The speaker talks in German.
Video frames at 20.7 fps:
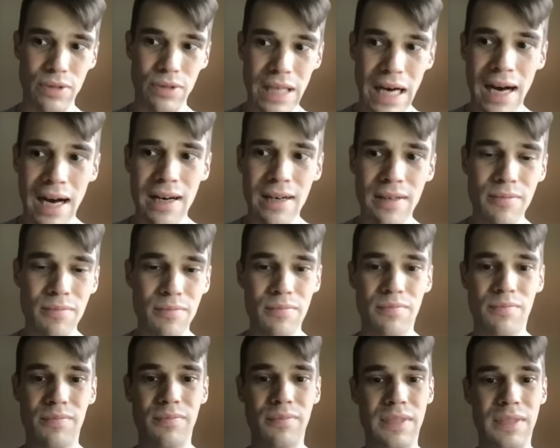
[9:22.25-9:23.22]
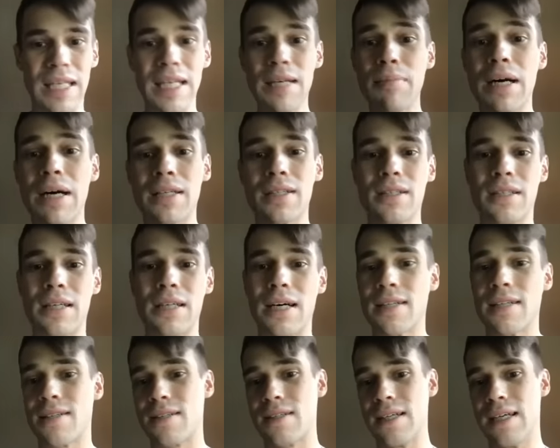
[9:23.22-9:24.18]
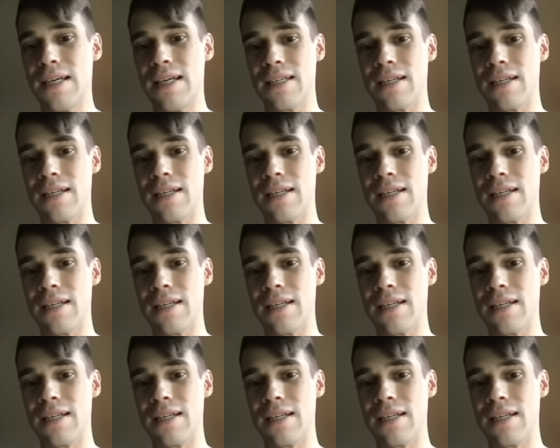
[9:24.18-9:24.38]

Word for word: da ein Thema drin hast,